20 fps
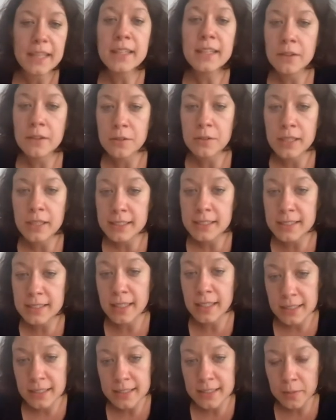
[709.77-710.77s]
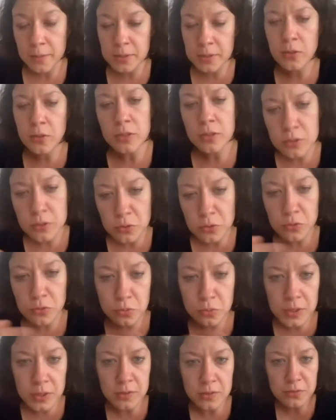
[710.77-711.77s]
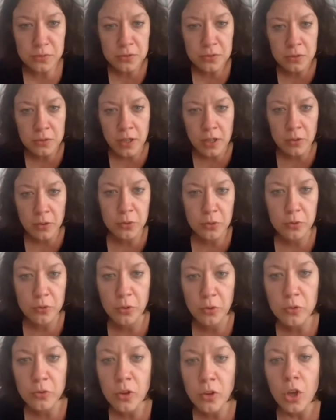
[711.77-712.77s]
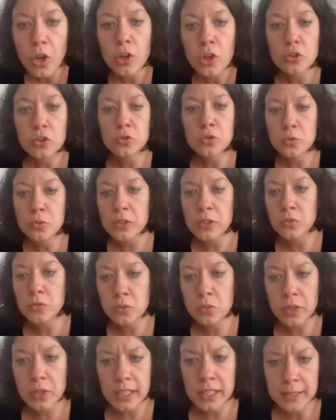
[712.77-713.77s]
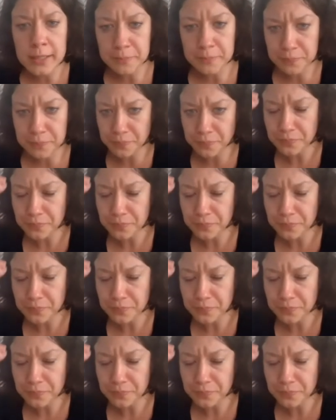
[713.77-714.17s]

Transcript: les, habitants et surtout les enfants, là en l'occurrence, jouaient tous les,